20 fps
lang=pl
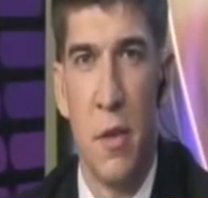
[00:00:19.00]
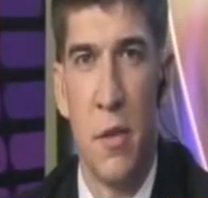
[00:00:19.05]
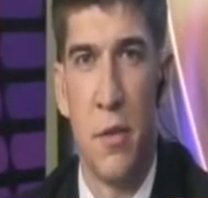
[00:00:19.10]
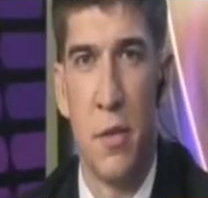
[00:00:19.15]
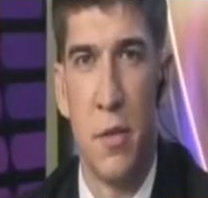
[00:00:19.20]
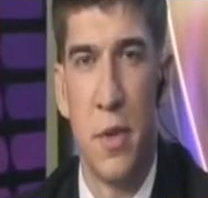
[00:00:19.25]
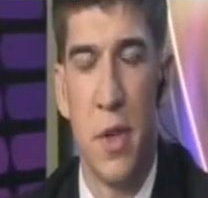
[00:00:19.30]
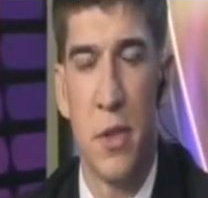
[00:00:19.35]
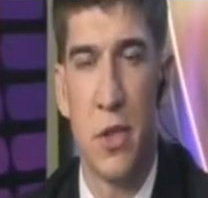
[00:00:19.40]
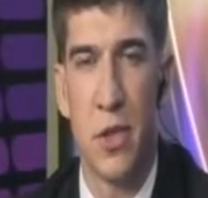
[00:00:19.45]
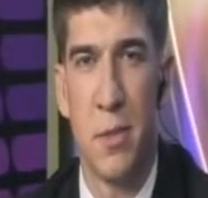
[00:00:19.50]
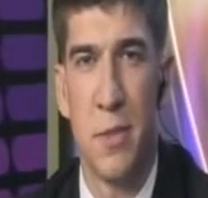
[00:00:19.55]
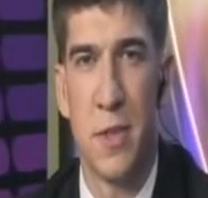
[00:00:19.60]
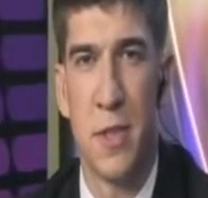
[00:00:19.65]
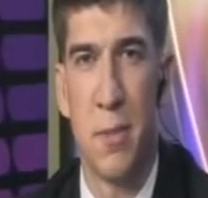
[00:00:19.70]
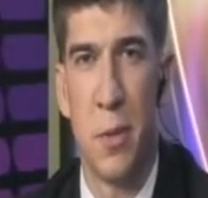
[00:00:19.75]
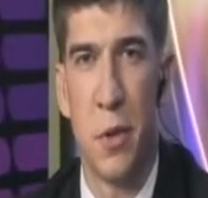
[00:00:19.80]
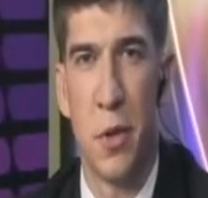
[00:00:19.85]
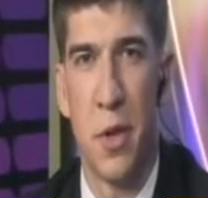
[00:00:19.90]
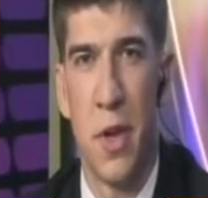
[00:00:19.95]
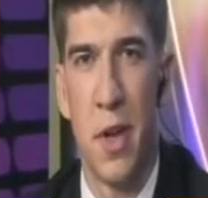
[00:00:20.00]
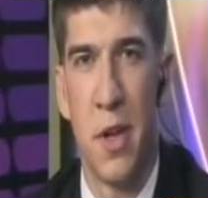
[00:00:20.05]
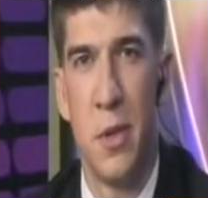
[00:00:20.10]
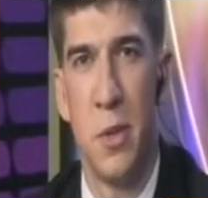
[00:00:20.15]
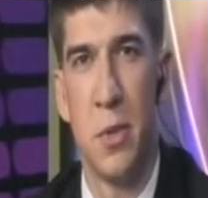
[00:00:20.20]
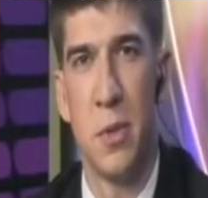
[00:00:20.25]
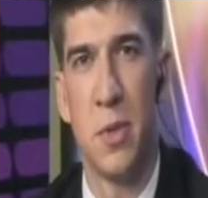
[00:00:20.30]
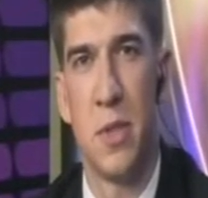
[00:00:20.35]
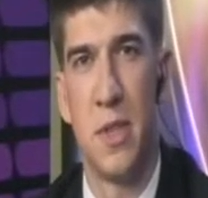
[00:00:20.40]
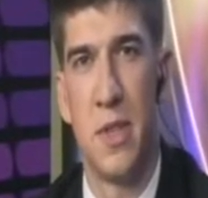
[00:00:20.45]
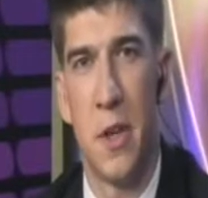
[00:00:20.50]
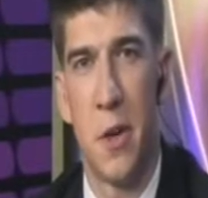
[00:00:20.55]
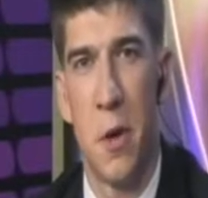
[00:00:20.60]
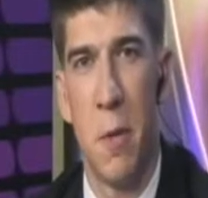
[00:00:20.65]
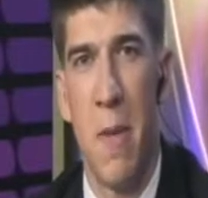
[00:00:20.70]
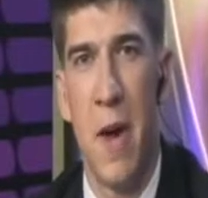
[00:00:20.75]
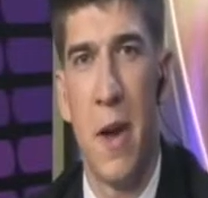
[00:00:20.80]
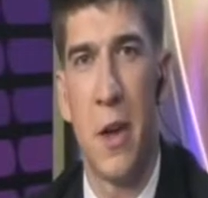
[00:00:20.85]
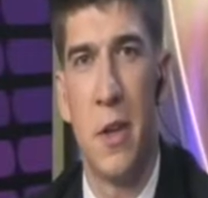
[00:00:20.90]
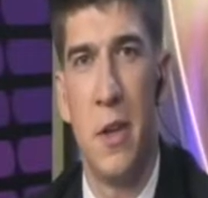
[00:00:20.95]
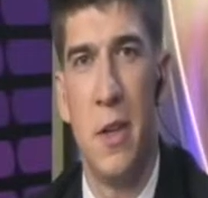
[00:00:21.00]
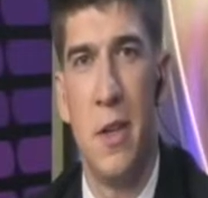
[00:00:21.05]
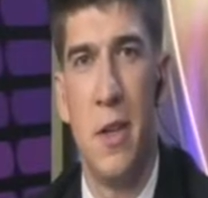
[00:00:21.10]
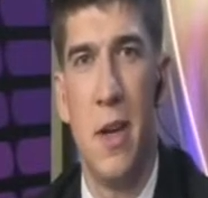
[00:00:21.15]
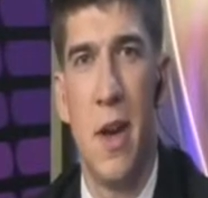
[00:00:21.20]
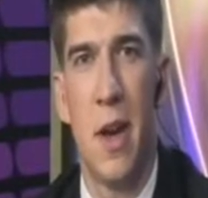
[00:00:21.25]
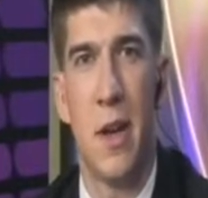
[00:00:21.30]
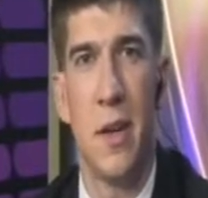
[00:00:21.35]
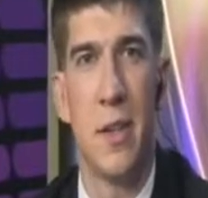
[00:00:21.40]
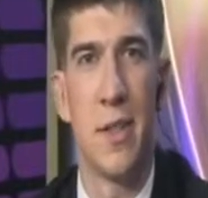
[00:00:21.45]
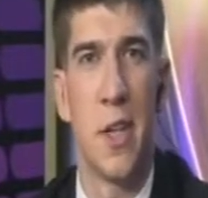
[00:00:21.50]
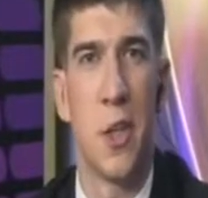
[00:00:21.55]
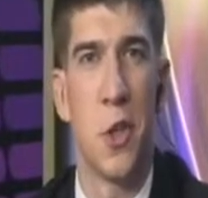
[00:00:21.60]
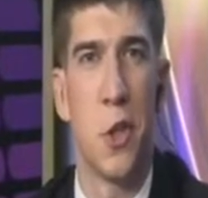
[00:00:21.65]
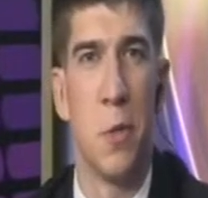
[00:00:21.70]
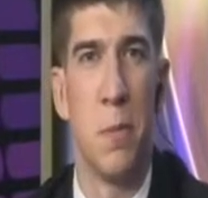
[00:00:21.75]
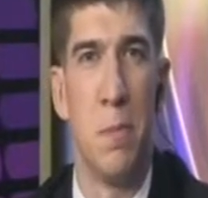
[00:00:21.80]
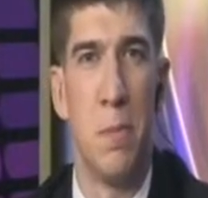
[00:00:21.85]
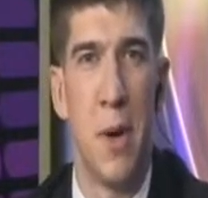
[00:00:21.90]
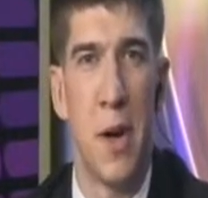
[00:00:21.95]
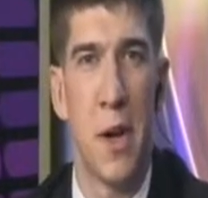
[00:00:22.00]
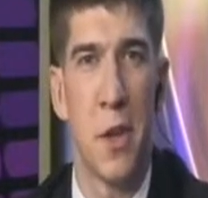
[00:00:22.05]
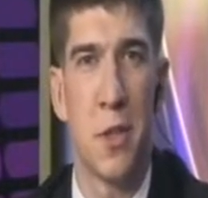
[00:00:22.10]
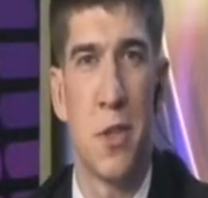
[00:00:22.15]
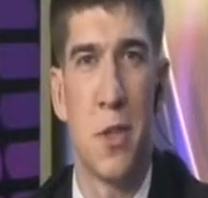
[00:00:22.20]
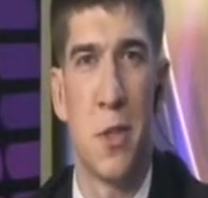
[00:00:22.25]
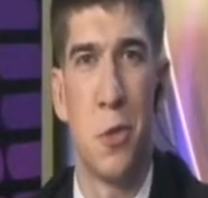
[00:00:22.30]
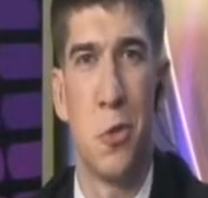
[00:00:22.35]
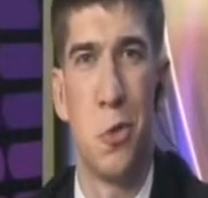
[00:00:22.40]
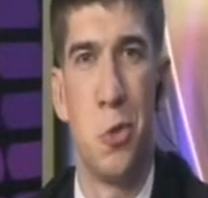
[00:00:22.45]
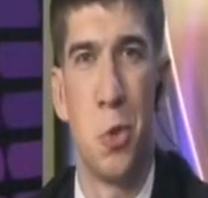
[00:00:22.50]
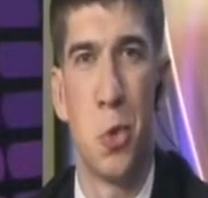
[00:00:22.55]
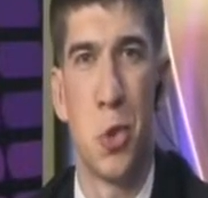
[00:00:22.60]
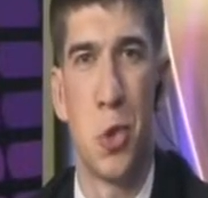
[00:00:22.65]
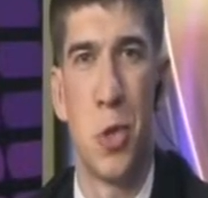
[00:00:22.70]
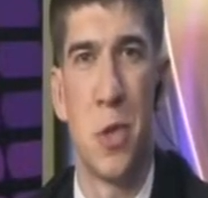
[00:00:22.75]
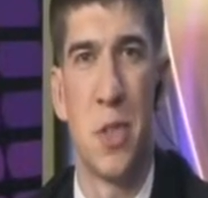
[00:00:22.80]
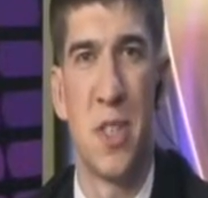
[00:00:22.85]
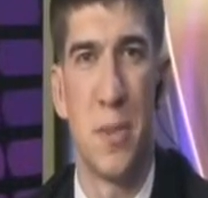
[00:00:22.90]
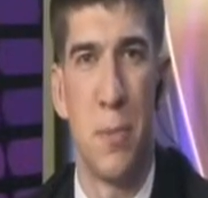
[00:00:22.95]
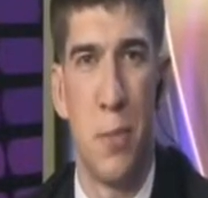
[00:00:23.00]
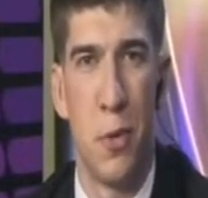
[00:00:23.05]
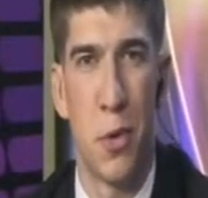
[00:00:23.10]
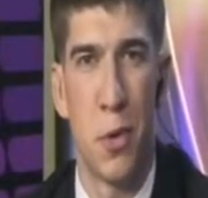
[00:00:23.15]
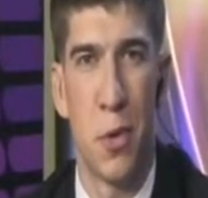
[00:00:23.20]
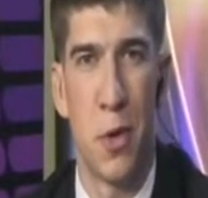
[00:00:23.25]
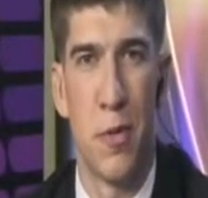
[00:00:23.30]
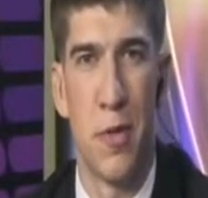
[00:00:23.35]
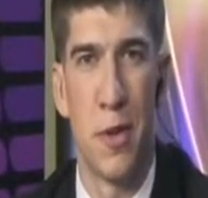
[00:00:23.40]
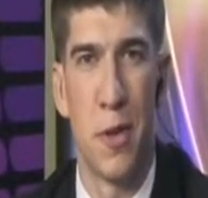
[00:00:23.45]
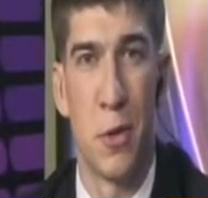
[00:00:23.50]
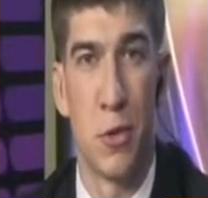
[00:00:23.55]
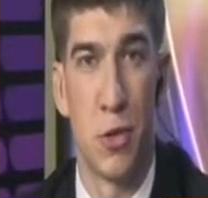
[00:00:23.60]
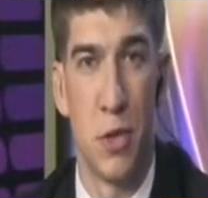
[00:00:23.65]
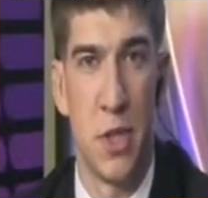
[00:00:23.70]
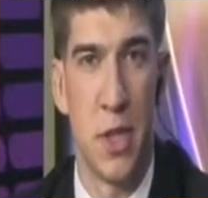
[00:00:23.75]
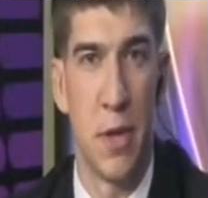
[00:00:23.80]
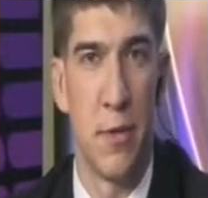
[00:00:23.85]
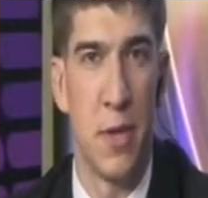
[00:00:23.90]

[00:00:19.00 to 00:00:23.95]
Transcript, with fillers: naszym spotkaniu zero magii, ale za to bardzo dużo sportowego życia.